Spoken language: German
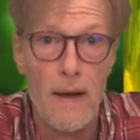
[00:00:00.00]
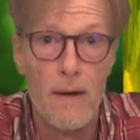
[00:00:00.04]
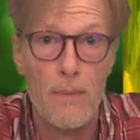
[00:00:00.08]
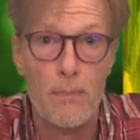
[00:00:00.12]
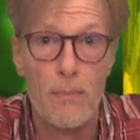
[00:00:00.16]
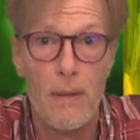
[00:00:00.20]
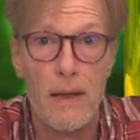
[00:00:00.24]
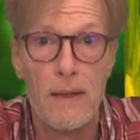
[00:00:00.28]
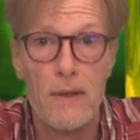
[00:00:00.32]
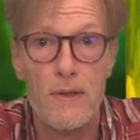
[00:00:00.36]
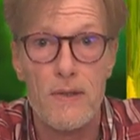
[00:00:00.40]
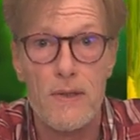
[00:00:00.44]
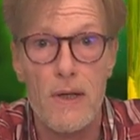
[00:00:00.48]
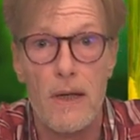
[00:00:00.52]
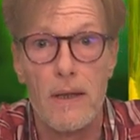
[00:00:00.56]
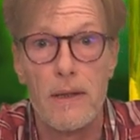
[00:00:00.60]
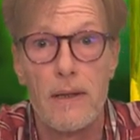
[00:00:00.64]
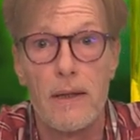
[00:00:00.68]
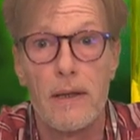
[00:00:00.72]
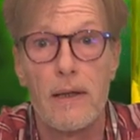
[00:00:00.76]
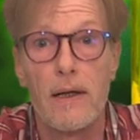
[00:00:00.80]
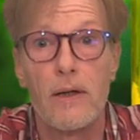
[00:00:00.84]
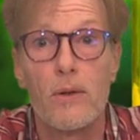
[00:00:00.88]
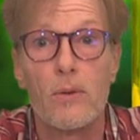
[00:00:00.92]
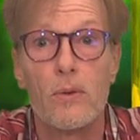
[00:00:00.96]
Mangels
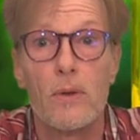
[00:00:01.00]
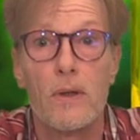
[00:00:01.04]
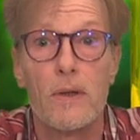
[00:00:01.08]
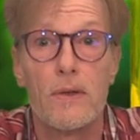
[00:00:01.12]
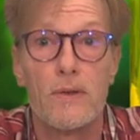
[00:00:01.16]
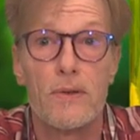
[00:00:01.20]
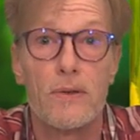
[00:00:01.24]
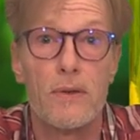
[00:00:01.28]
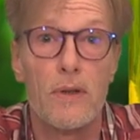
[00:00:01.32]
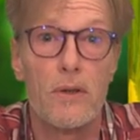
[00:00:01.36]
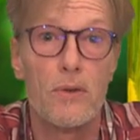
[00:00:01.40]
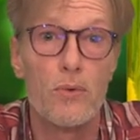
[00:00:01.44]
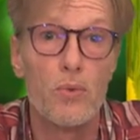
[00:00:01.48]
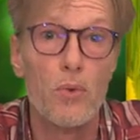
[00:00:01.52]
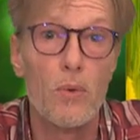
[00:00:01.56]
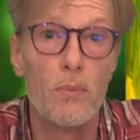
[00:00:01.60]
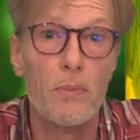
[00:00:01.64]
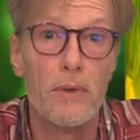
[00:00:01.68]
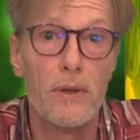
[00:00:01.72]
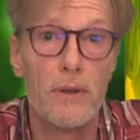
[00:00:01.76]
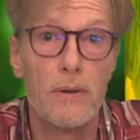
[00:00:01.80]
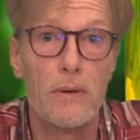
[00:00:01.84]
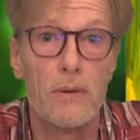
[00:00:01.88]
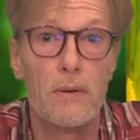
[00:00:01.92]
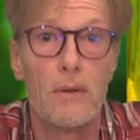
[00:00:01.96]
Anerkennung als
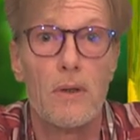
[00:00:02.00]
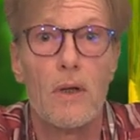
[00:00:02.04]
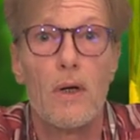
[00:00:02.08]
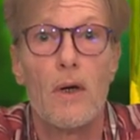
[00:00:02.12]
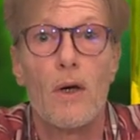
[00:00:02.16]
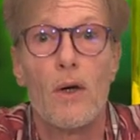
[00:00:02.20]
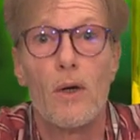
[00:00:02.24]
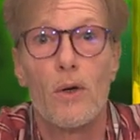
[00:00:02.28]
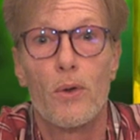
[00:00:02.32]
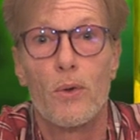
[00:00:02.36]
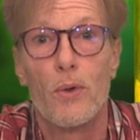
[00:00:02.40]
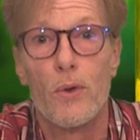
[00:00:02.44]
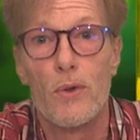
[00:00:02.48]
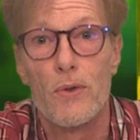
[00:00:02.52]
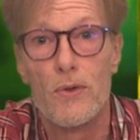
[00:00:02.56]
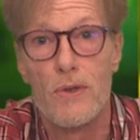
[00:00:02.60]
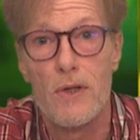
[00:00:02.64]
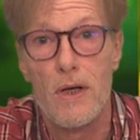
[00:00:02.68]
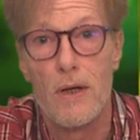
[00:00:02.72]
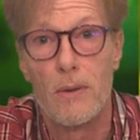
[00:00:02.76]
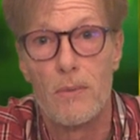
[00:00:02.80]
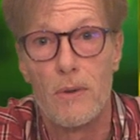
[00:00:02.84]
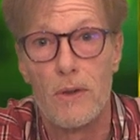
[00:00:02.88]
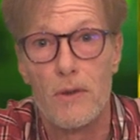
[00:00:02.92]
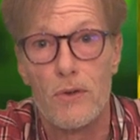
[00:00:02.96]
Naturmittel können
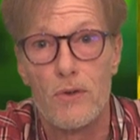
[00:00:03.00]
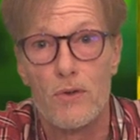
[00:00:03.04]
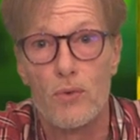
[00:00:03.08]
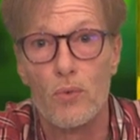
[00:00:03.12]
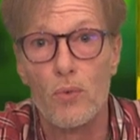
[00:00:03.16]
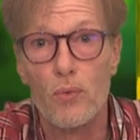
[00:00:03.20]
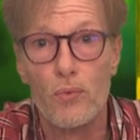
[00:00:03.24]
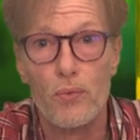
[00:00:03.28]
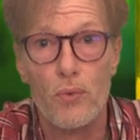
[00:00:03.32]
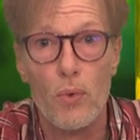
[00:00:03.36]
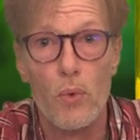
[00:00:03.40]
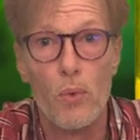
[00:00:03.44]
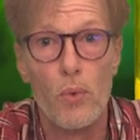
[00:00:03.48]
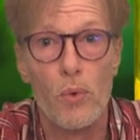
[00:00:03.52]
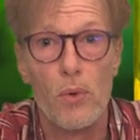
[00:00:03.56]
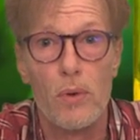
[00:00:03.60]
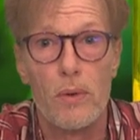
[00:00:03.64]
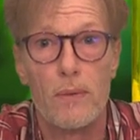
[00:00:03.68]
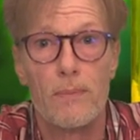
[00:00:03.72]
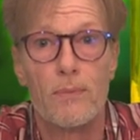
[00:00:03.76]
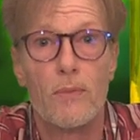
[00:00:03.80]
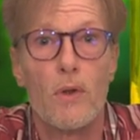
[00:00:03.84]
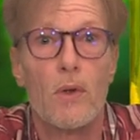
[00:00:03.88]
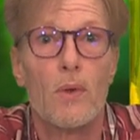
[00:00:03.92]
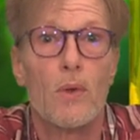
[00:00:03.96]
sie aber als
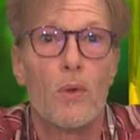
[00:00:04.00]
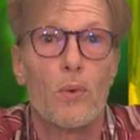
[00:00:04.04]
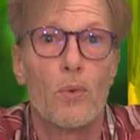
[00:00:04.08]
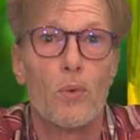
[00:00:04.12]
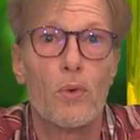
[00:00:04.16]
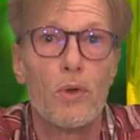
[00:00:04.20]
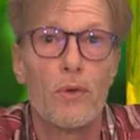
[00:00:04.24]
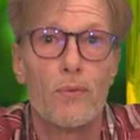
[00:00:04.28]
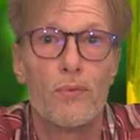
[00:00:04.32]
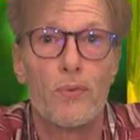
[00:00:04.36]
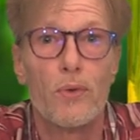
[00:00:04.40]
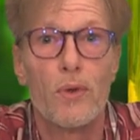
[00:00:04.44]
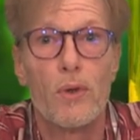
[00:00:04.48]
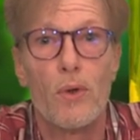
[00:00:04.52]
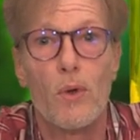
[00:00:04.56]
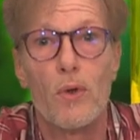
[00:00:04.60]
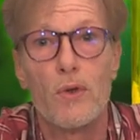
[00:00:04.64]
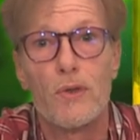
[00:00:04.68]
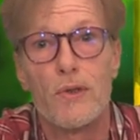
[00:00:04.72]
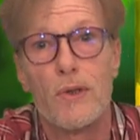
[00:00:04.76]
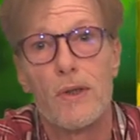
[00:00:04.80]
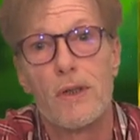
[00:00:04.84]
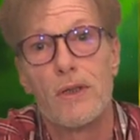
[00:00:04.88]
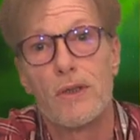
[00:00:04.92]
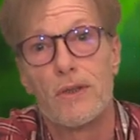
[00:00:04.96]
Duftöle oder für die
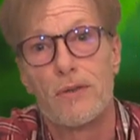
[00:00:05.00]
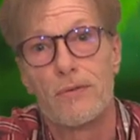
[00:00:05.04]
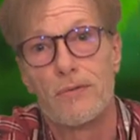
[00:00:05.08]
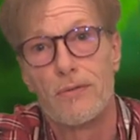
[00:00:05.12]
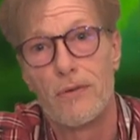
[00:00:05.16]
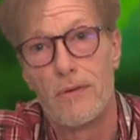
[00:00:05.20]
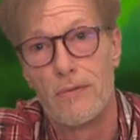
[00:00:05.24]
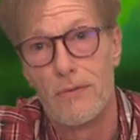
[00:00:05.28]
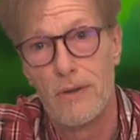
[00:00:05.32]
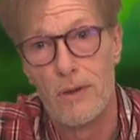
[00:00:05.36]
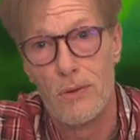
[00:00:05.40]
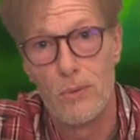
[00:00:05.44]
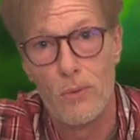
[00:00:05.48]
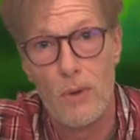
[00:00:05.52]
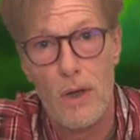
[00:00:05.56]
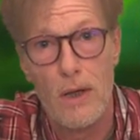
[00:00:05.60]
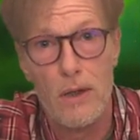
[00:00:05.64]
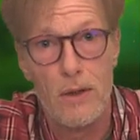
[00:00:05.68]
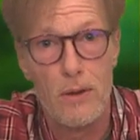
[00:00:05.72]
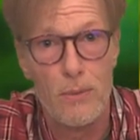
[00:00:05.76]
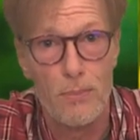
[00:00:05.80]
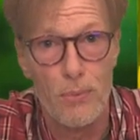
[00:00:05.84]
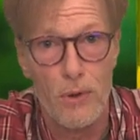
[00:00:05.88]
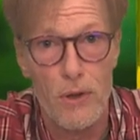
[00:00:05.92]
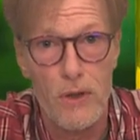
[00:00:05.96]
äußerliche Verwendung
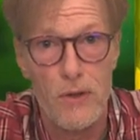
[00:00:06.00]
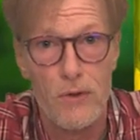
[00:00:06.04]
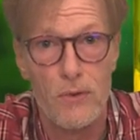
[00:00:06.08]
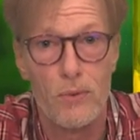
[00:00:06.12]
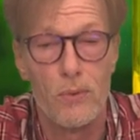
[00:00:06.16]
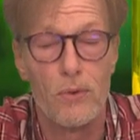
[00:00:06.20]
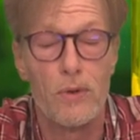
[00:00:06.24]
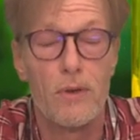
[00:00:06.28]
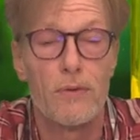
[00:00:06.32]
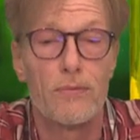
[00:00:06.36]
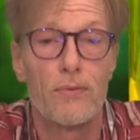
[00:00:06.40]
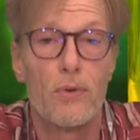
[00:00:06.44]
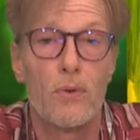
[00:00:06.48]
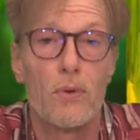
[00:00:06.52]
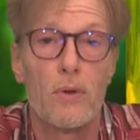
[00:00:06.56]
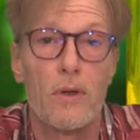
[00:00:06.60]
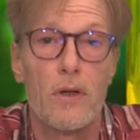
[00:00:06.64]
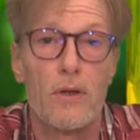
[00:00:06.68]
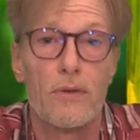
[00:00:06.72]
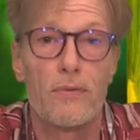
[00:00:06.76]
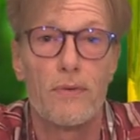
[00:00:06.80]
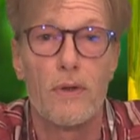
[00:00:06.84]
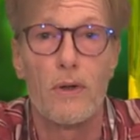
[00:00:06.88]
angepriesen und erfolgreich